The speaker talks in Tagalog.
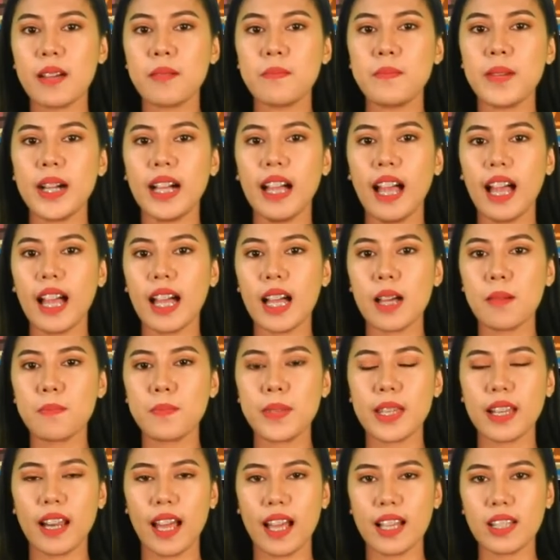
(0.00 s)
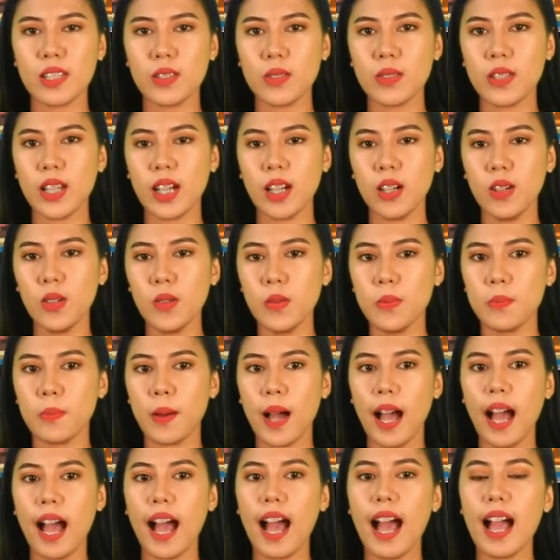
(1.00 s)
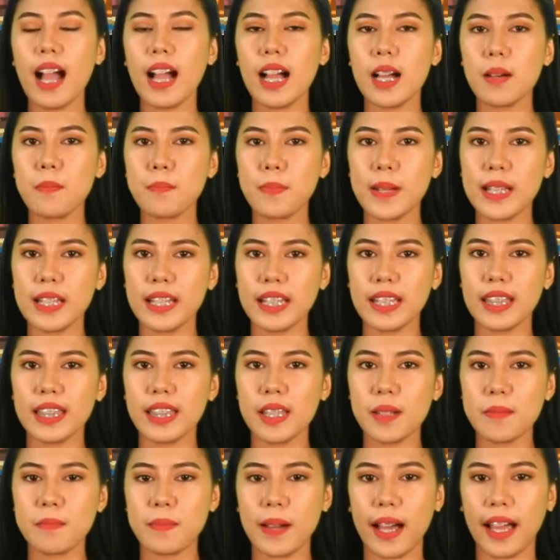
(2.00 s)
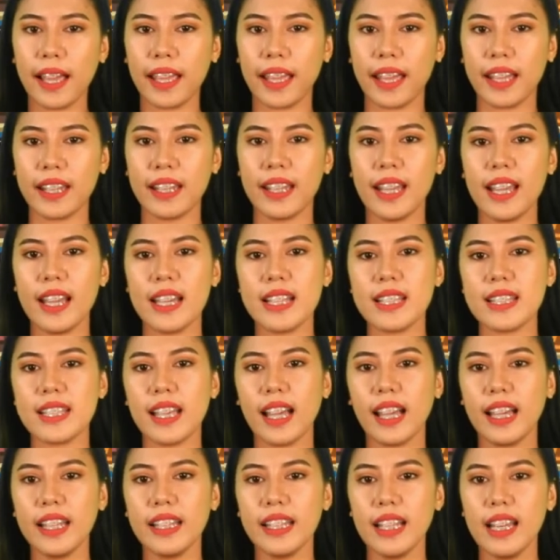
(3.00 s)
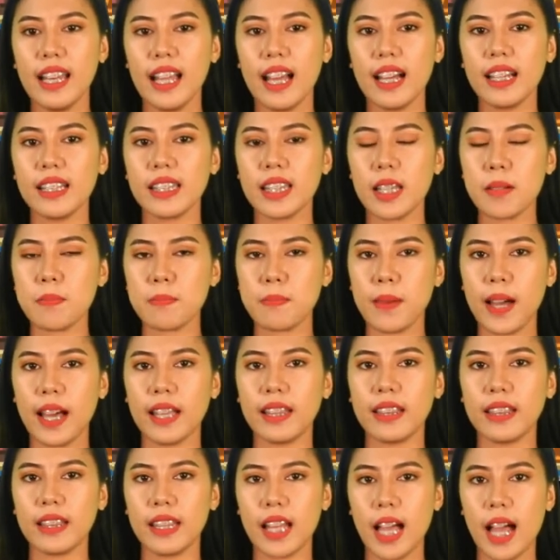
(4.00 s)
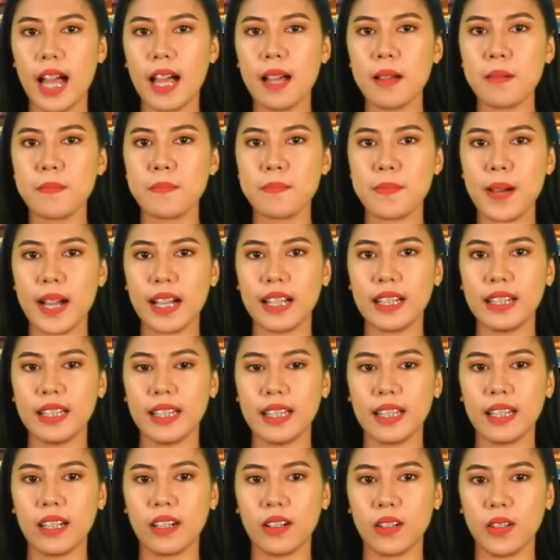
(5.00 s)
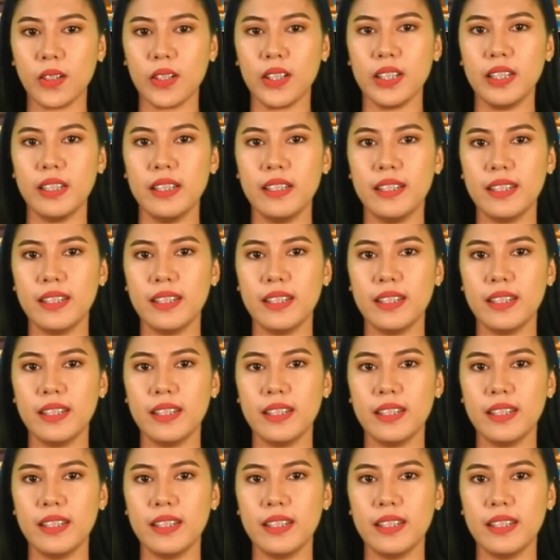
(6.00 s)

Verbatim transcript: mga kapiraso ng lupa ang kapalit na bayad sa kanilang tapat na paglingkod.